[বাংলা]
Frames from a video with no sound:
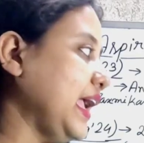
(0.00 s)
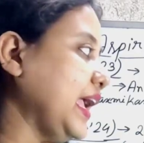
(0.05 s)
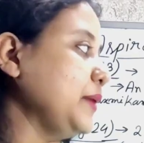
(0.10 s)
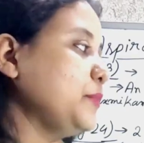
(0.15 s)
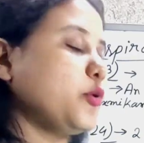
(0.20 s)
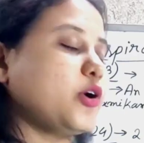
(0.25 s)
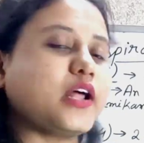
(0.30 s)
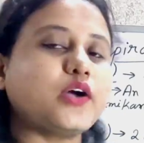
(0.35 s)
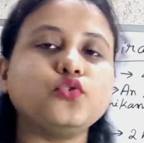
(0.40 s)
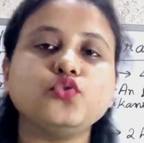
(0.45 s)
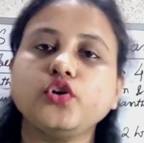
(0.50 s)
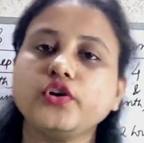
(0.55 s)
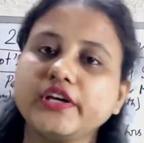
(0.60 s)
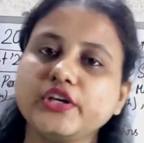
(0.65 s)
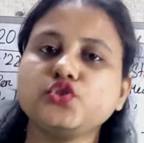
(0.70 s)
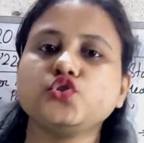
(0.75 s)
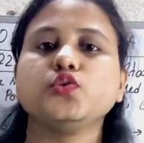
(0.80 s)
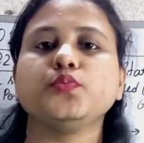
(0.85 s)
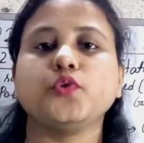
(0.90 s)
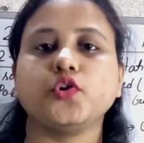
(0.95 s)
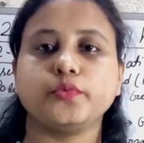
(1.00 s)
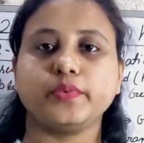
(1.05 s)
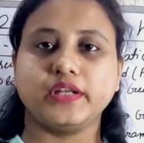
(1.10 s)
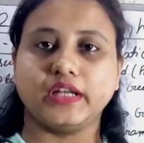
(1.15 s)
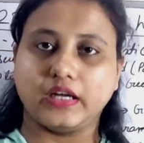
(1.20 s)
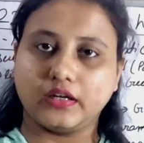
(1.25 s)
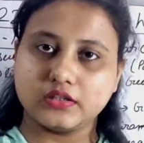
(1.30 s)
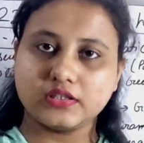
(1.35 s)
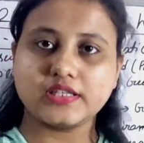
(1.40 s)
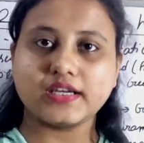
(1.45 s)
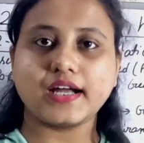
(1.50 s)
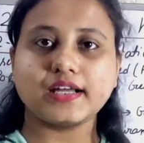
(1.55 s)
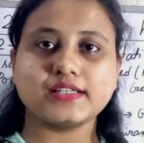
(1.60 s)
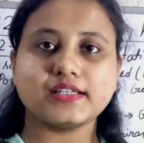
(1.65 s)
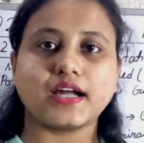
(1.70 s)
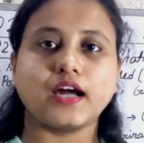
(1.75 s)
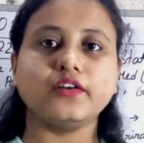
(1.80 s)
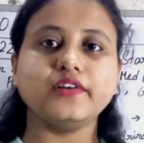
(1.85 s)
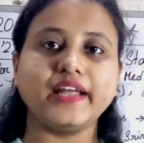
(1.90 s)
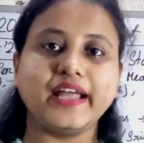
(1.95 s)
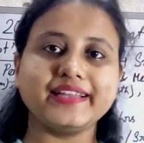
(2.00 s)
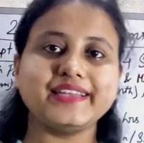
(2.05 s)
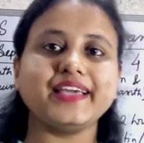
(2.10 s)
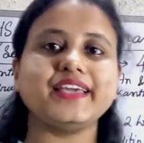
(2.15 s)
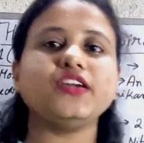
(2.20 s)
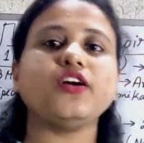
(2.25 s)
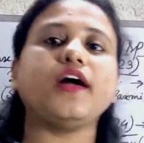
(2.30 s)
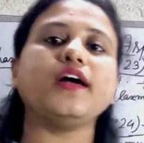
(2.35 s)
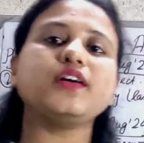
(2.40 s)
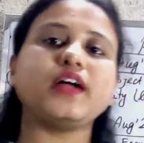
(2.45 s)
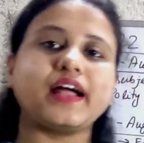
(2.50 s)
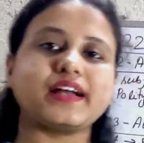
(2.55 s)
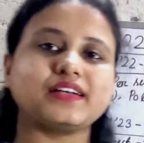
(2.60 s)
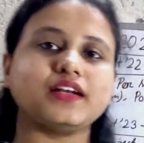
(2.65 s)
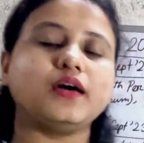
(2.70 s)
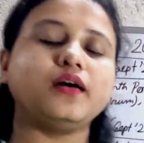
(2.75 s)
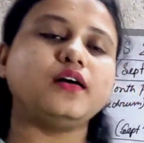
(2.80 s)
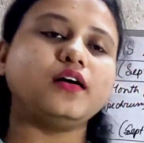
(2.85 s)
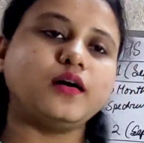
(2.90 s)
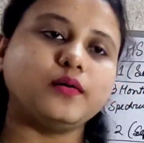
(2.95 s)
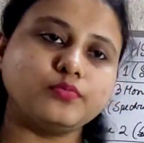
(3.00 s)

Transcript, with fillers: এই পড়াগুলো কিচ্ছু পড়বে না ঠিক আছে কারণ এতে কি হয় একটা